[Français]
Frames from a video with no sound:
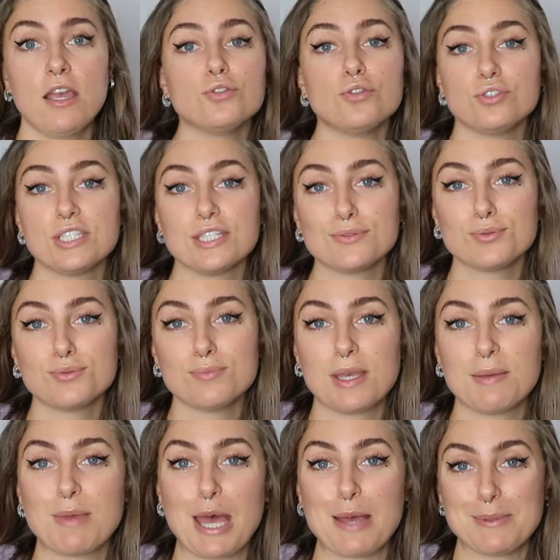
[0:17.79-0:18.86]
Je tiens tout de
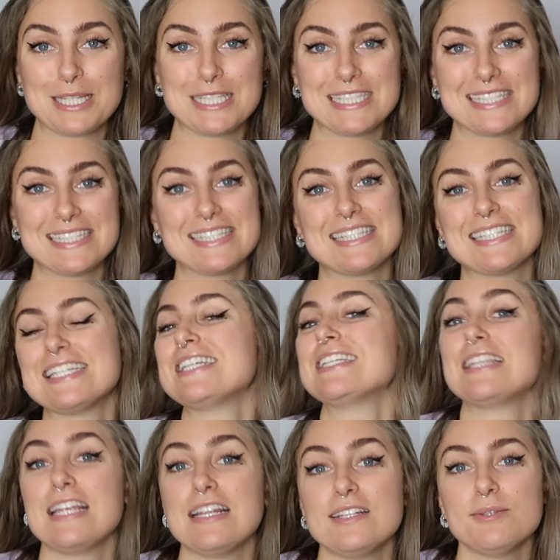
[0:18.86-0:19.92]
même à préciser
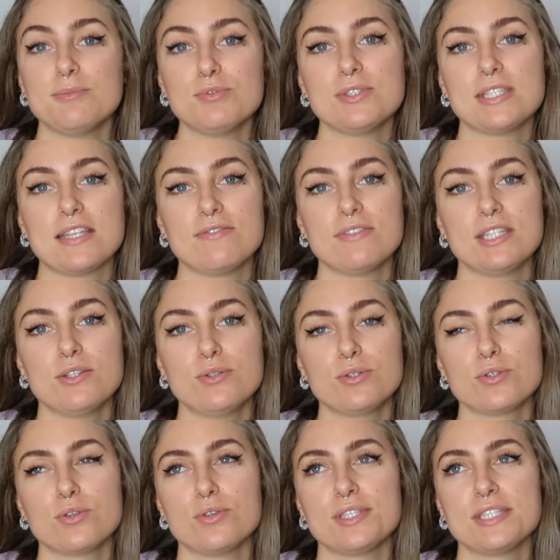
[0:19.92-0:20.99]
dès le début de cette vidéo
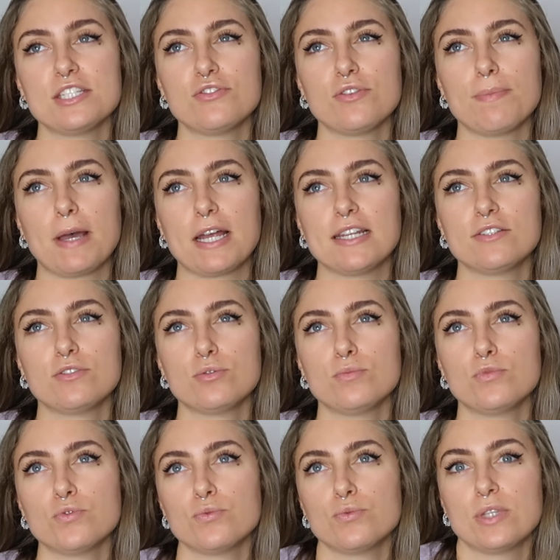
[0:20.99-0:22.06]
que ici je vais parler de
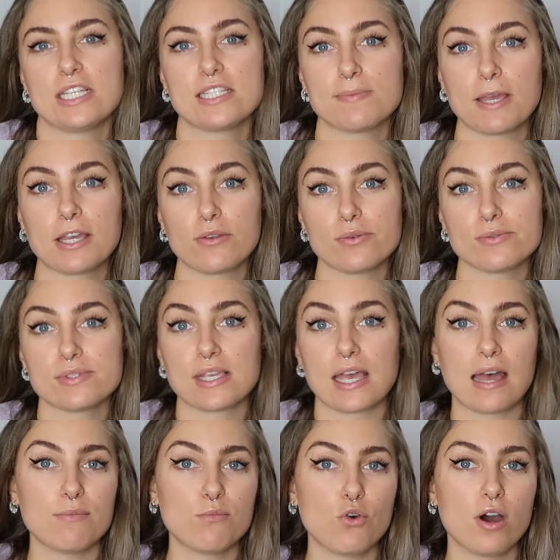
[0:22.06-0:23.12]
mon expérience
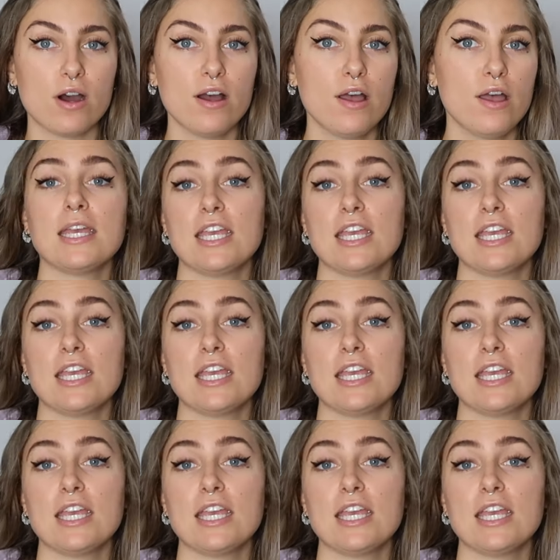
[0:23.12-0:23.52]
à moi